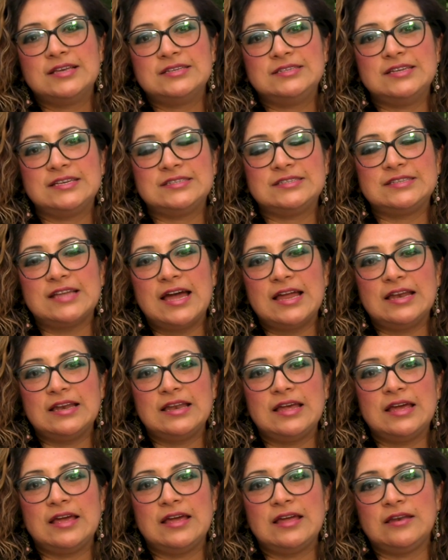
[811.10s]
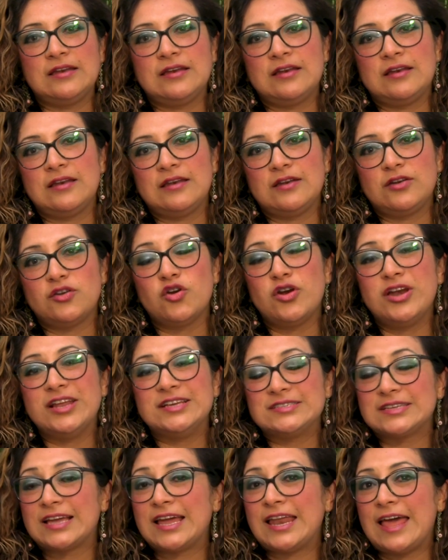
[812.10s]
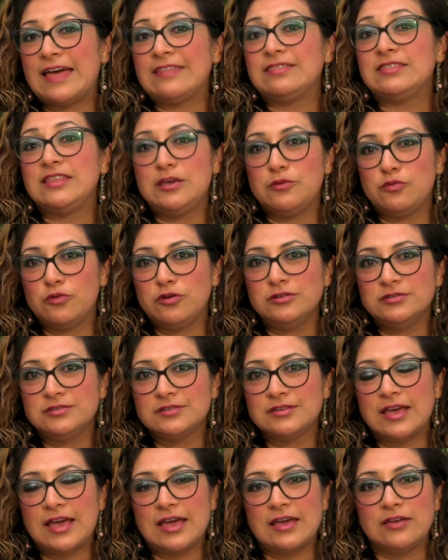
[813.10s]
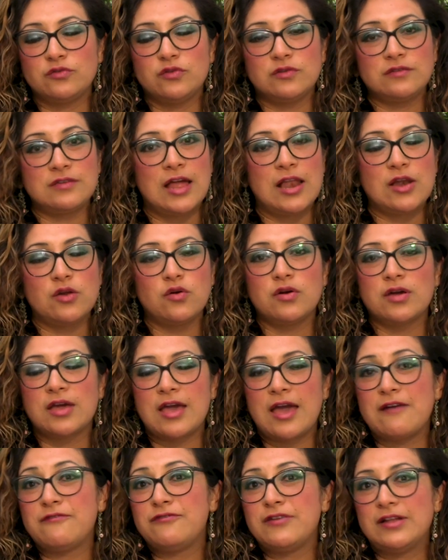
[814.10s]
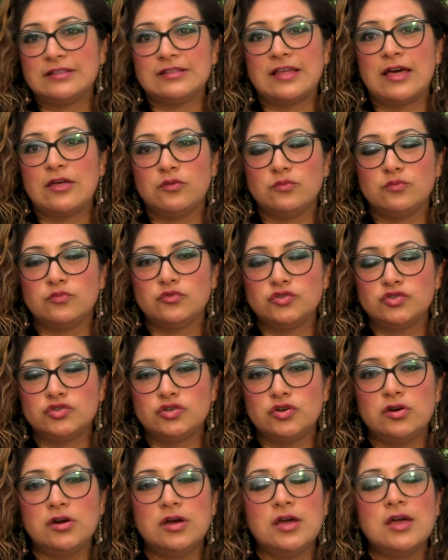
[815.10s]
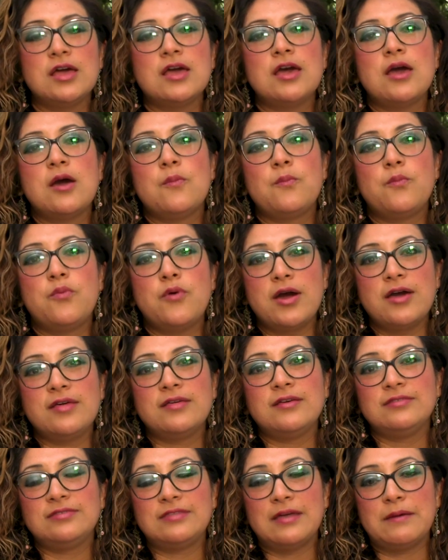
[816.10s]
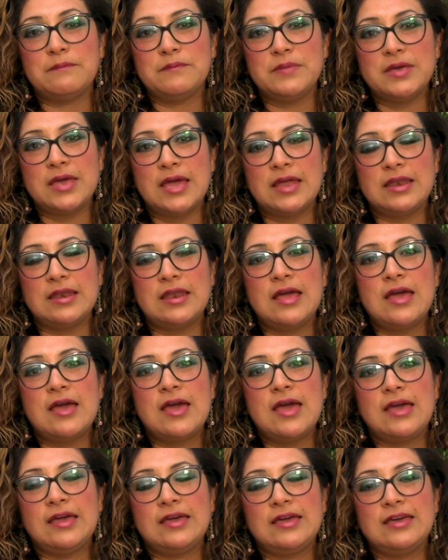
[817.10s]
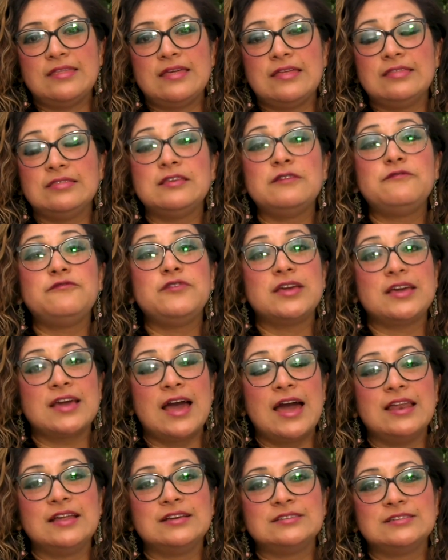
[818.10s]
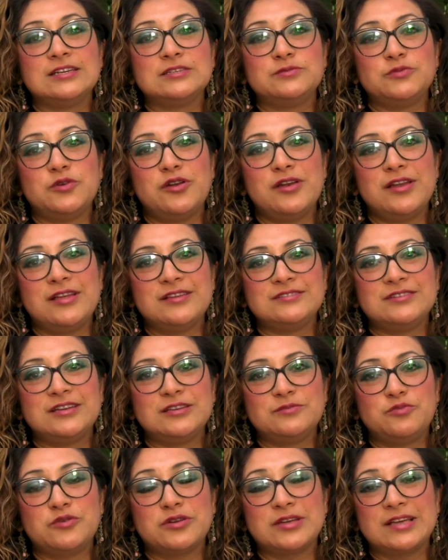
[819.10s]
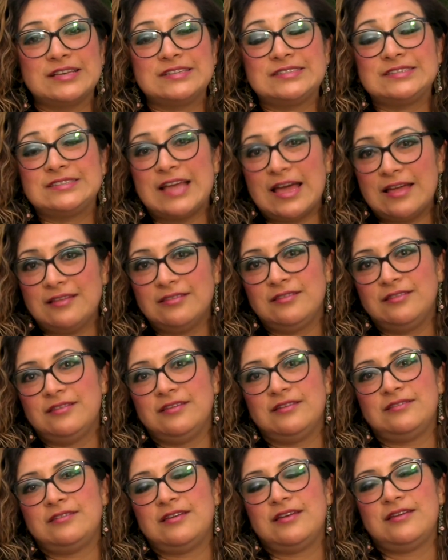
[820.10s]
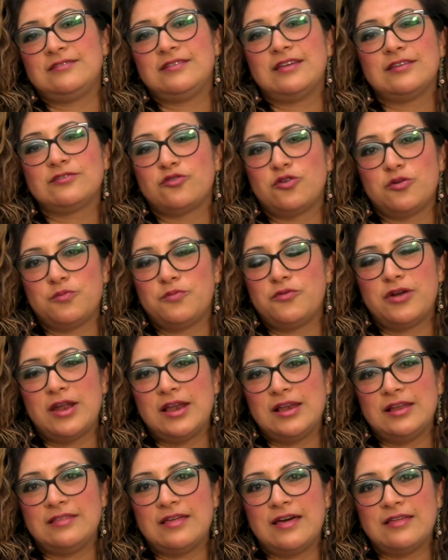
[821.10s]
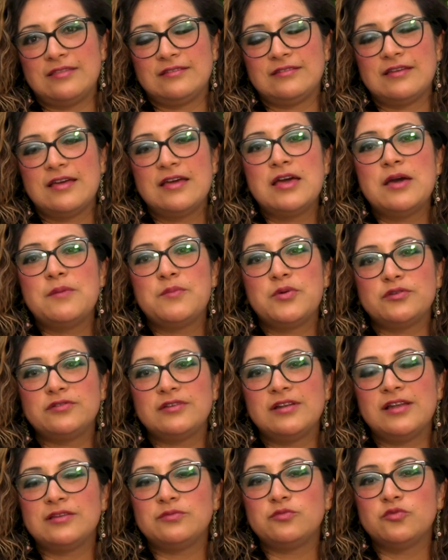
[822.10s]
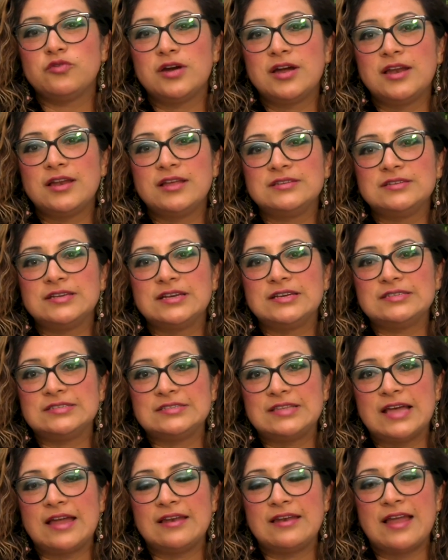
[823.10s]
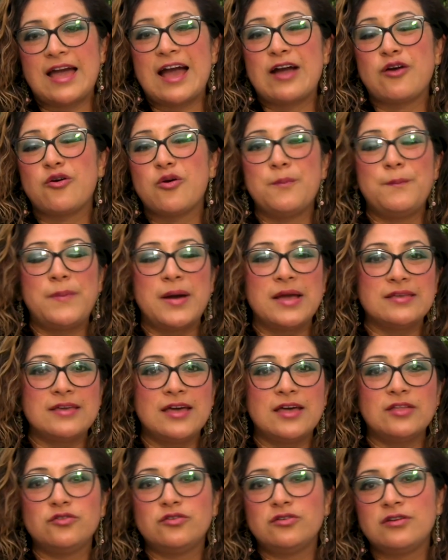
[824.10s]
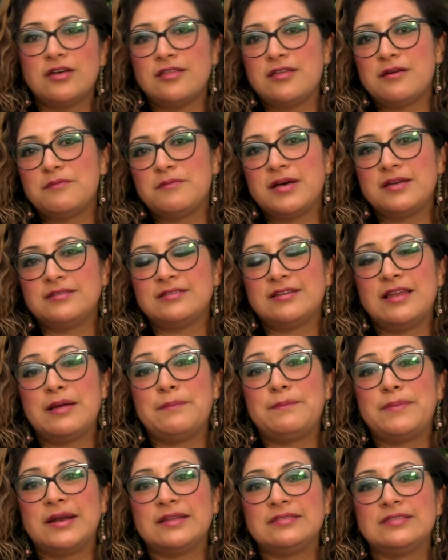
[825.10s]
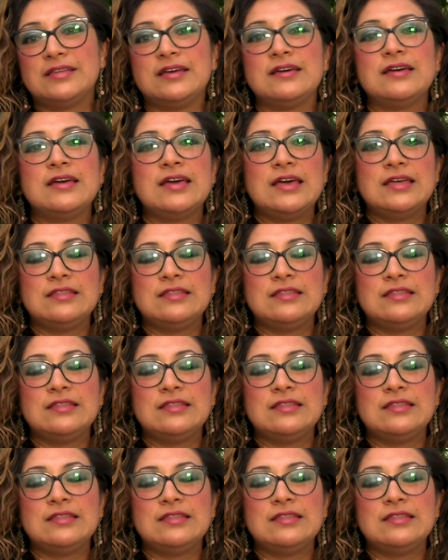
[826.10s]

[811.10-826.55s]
Si están en roles creativos, que eso es algo que ha faltado mucho, pueden también identificar esas violencias porque están desde esas corporalidades. Pero si las mujeres están acompañando nada más en la parte